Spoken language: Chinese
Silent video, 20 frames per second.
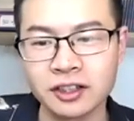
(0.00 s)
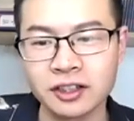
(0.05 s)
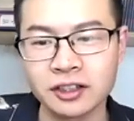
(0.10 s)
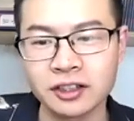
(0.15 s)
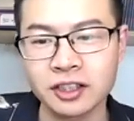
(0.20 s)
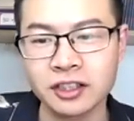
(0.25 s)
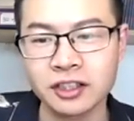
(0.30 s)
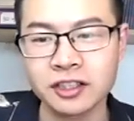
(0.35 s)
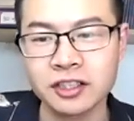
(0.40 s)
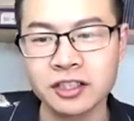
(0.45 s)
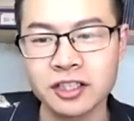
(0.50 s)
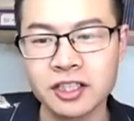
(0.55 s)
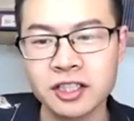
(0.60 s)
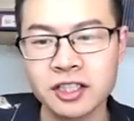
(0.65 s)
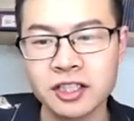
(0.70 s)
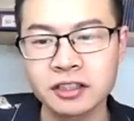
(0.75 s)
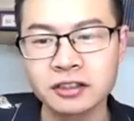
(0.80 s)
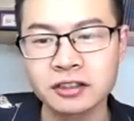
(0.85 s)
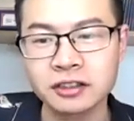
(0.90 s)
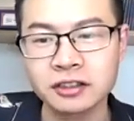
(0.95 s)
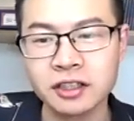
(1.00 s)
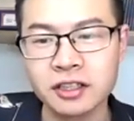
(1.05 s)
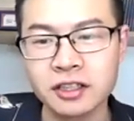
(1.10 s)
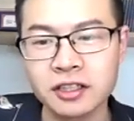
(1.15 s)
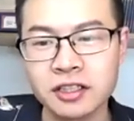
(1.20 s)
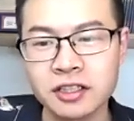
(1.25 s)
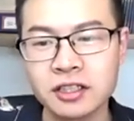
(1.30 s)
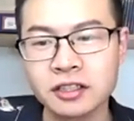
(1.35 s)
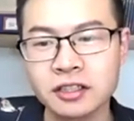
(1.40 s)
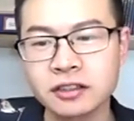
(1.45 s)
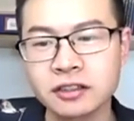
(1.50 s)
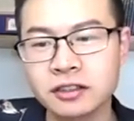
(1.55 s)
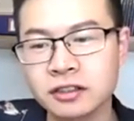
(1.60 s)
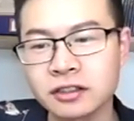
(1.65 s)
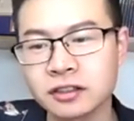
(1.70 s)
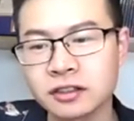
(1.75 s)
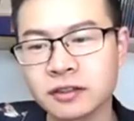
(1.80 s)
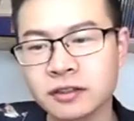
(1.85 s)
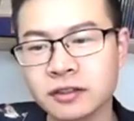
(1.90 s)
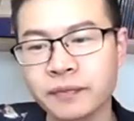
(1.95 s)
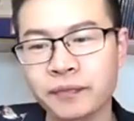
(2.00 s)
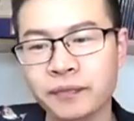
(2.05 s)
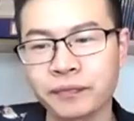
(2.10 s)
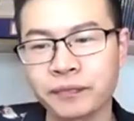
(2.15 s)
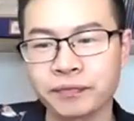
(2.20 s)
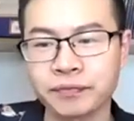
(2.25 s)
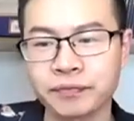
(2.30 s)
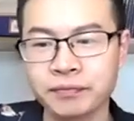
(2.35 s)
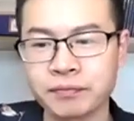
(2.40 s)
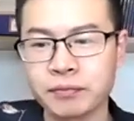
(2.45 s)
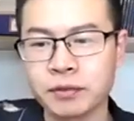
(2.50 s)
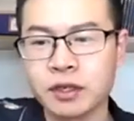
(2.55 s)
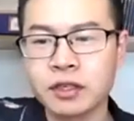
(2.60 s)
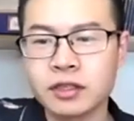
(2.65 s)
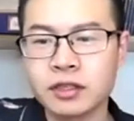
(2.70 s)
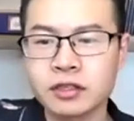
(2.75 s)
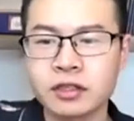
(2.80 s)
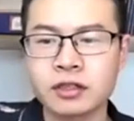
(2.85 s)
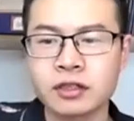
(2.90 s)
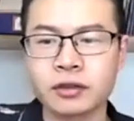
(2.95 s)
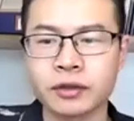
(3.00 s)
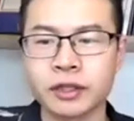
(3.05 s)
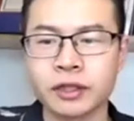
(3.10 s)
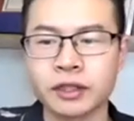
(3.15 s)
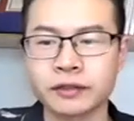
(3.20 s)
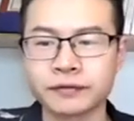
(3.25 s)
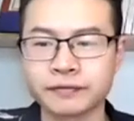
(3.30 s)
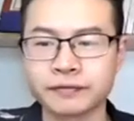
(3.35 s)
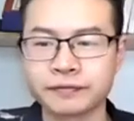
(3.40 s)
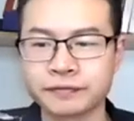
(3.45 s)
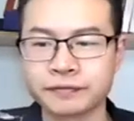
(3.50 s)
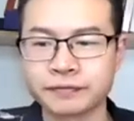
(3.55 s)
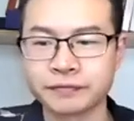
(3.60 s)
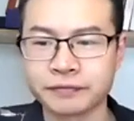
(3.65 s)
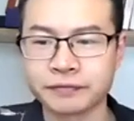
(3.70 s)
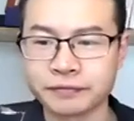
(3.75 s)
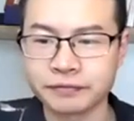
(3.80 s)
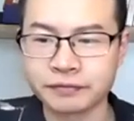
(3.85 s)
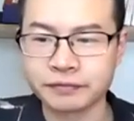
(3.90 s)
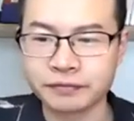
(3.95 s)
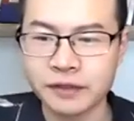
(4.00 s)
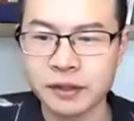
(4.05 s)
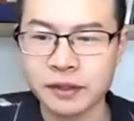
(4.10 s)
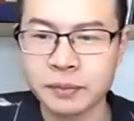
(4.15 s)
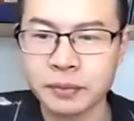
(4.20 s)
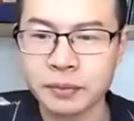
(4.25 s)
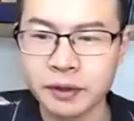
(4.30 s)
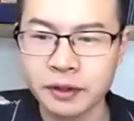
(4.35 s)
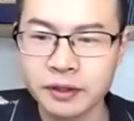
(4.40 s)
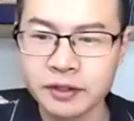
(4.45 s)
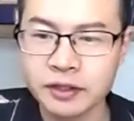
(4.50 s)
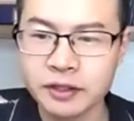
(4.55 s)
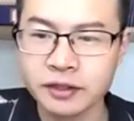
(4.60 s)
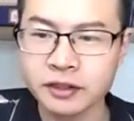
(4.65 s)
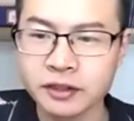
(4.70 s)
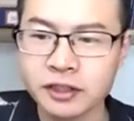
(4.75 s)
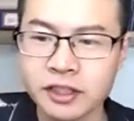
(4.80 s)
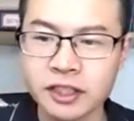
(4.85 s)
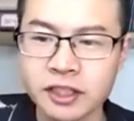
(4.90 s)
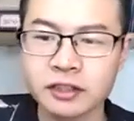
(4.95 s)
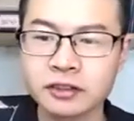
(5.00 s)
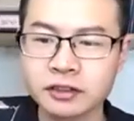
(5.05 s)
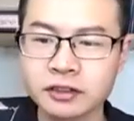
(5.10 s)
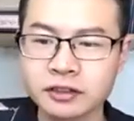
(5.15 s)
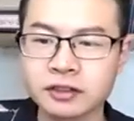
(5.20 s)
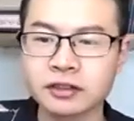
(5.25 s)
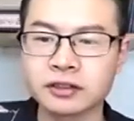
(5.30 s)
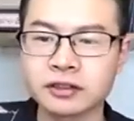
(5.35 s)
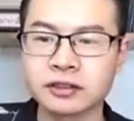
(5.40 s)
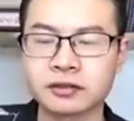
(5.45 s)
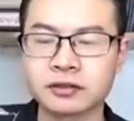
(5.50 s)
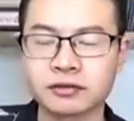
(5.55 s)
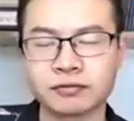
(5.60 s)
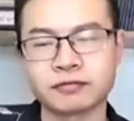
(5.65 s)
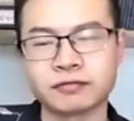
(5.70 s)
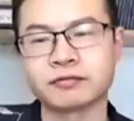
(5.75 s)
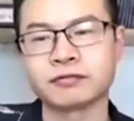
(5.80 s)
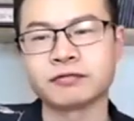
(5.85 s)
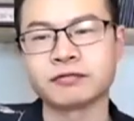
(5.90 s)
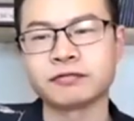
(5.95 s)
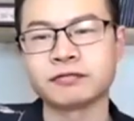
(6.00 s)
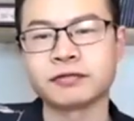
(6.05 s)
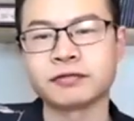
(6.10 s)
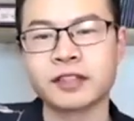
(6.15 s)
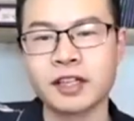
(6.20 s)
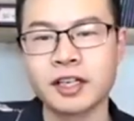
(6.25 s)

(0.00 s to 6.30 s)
这个是亲亲自，嗯，personally，嗯，in person，亲自，嗯，